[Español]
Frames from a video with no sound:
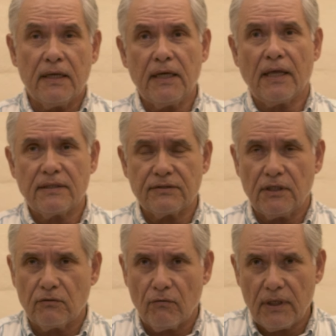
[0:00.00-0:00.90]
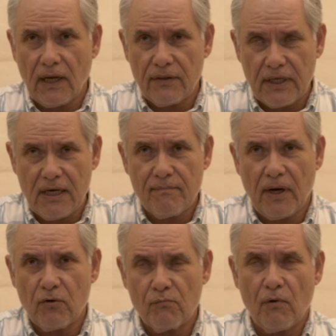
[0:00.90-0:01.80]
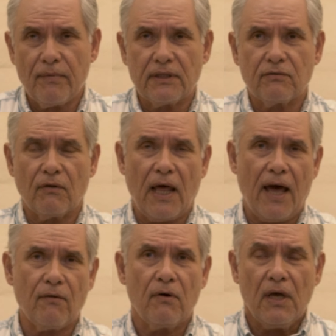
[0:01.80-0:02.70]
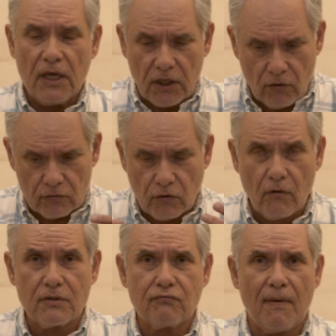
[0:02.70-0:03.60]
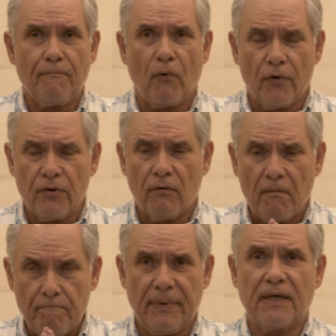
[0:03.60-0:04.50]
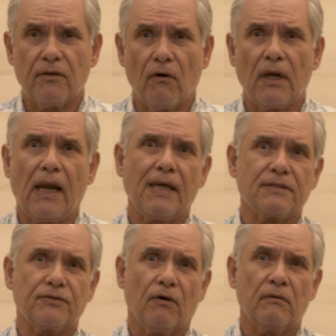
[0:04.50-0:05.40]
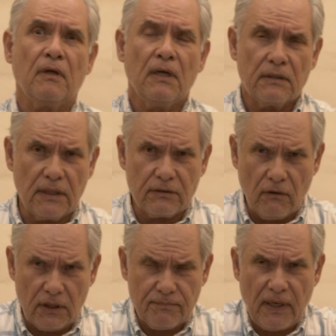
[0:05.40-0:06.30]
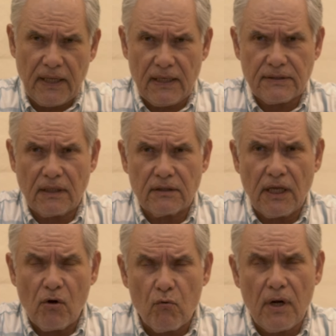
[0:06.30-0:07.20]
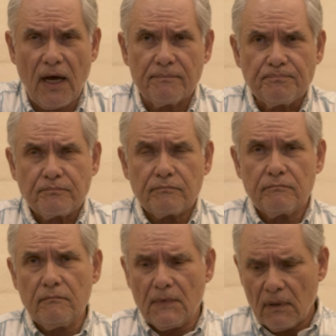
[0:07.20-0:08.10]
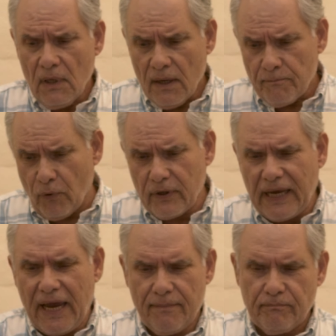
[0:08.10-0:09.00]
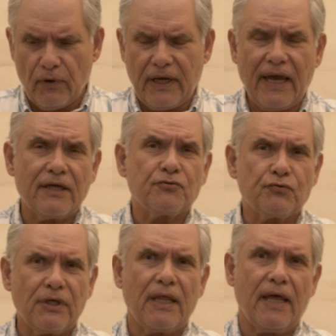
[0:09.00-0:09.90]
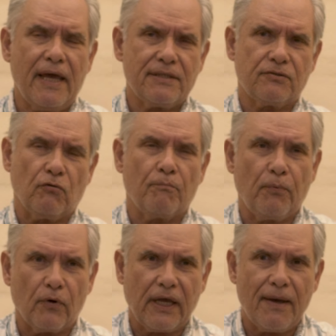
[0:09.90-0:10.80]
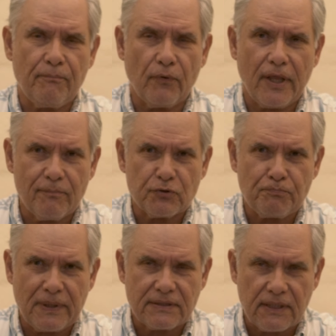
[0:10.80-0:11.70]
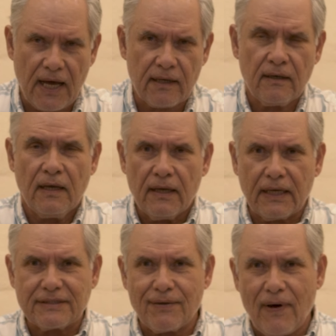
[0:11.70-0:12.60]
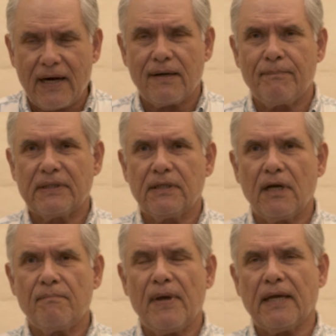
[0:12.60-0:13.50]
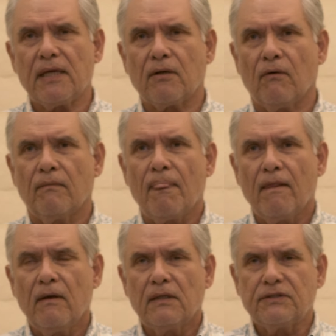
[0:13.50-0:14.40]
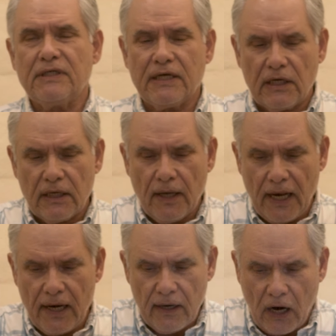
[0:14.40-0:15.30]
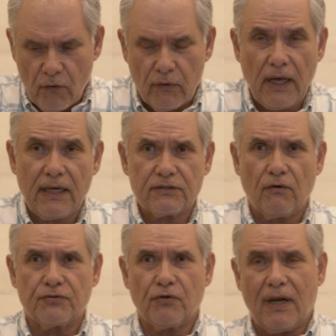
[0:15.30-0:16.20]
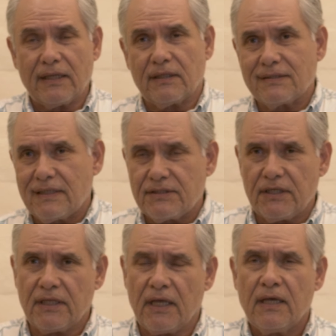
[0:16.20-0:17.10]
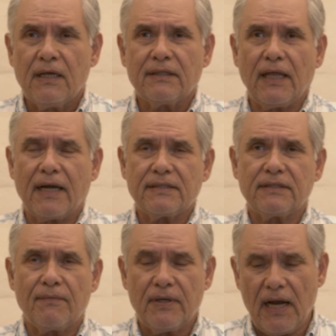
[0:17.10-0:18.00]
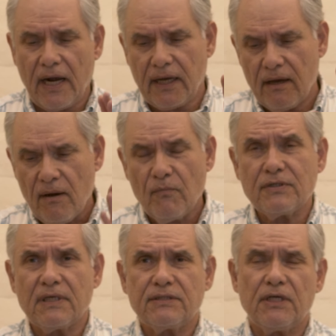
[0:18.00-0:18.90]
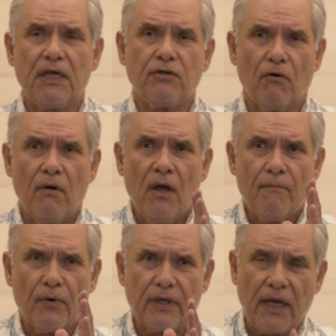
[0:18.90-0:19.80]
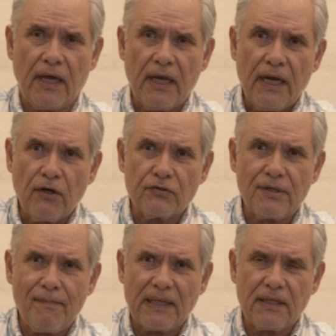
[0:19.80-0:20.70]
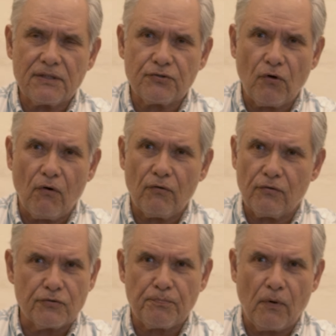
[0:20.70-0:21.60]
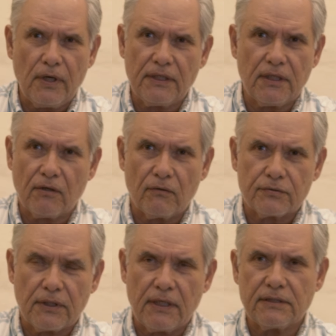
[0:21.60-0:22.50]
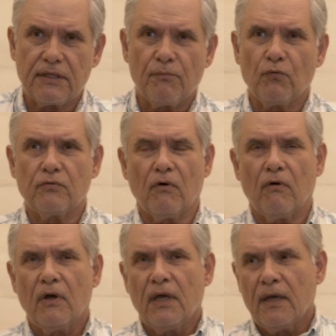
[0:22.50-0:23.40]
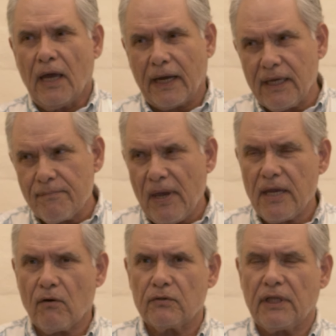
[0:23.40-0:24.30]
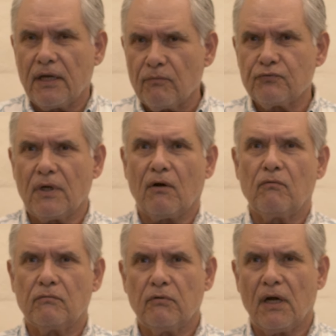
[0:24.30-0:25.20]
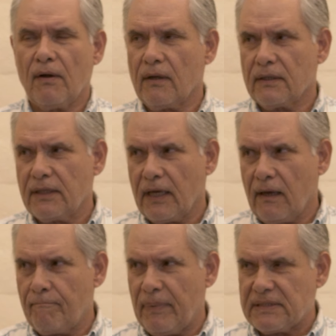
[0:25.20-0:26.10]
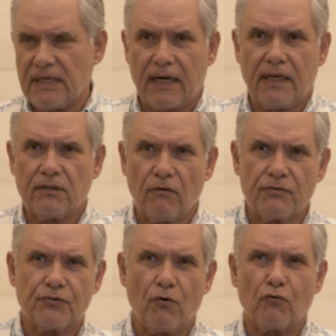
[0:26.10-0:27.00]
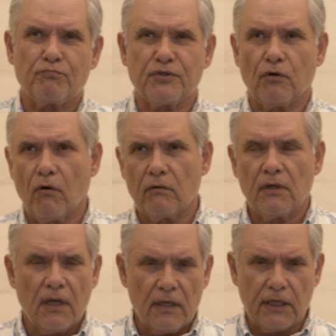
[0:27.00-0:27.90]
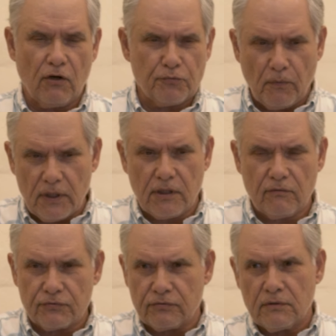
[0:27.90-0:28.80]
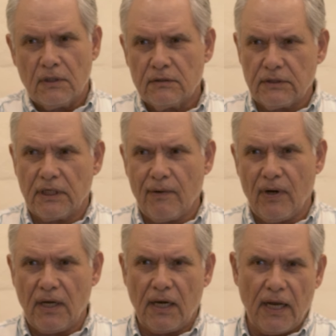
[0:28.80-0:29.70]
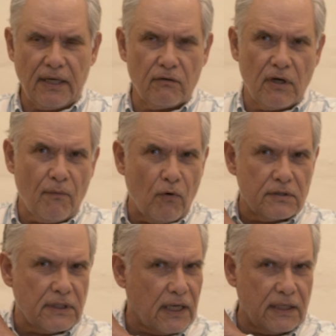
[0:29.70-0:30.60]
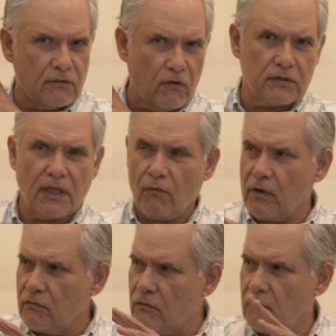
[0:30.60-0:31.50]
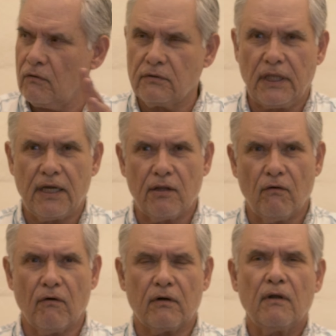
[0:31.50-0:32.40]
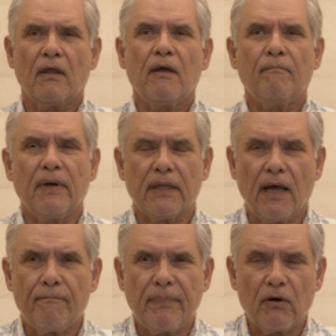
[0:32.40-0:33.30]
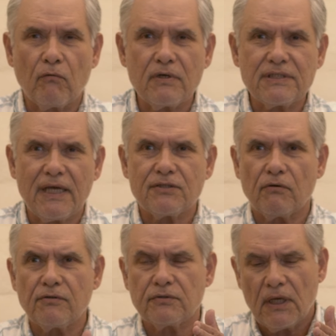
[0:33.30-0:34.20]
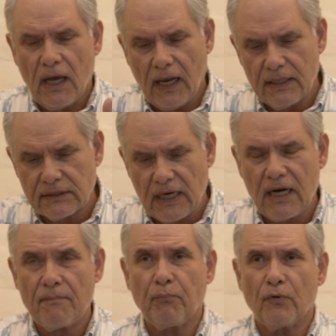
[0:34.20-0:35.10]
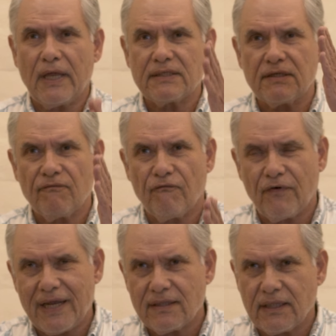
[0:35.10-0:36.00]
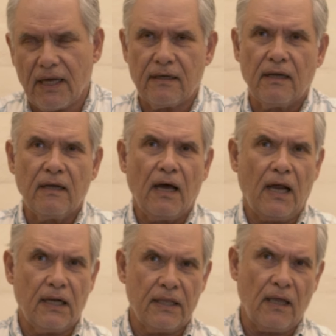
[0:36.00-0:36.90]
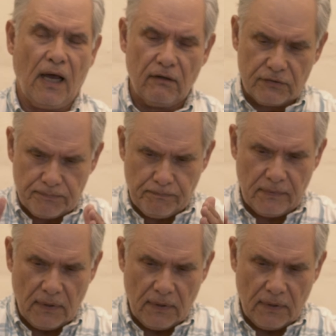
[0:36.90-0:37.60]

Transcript: y a destituir a Dilma en un momento dado, y con todo su apoyo perdió la elección de todas maneras ante Lula. ¿Por qué? ¿Por qué sucede esto? ¿Por qué podemos pensar que se va a repetir en México si alguna de las corcholatas decide dar este viraje? Muy sencillo, porque no se mandan solos los políticos. En este mundo, aquí en México tenemos una cultura de pensar que todo es corrupción y que los políticos se llevan la lana en una bolsa grandota o en un contenedor, ¿verdad? Pero no es eso, ellos al entrar al poder se enfrentan a, la, los,